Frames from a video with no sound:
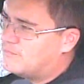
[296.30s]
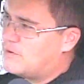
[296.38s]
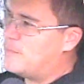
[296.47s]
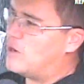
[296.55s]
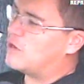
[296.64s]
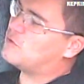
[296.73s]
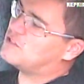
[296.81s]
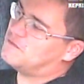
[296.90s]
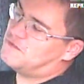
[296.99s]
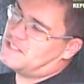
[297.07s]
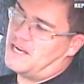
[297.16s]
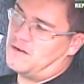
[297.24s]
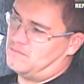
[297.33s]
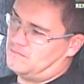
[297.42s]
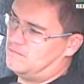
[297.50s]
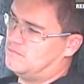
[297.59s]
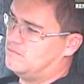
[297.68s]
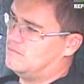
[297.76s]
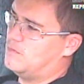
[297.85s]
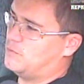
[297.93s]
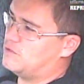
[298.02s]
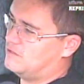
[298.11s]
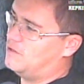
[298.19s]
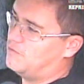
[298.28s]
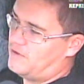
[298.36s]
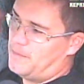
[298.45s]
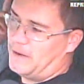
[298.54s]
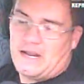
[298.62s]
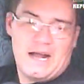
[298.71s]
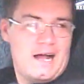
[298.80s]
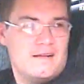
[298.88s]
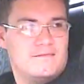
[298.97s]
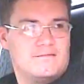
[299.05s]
Foi a melhor coisa que fizeram. Depois que não vem para cá,